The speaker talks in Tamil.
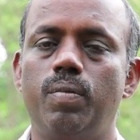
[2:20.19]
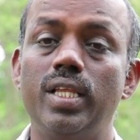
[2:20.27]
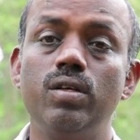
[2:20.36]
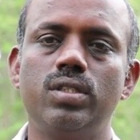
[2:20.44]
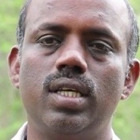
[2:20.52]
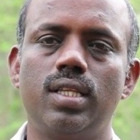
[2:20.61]

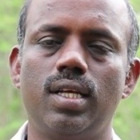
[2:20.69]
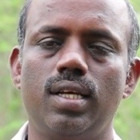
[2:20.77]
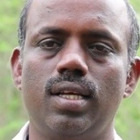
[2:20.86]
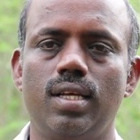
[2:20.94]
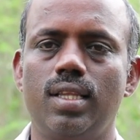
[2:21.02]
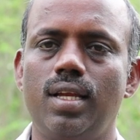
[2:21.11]
பதிவு
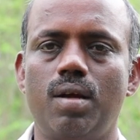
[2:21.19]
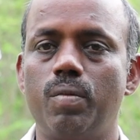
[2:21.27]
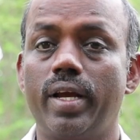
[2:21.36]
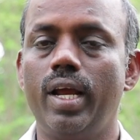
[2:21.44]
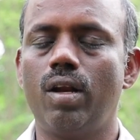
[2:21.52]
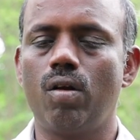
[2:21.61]
செய்ததை
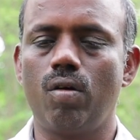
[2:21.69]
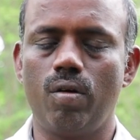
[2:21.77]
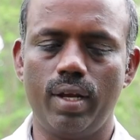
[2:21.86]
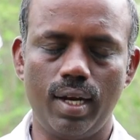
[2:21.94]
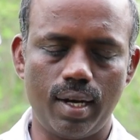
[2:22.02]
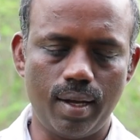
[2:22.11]
நம்ம
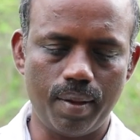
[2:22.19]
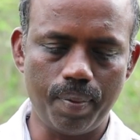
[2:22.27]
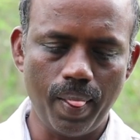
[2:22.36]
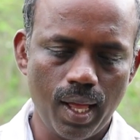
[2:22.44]
கேட்டிருக்கிறோம் என்னென்னா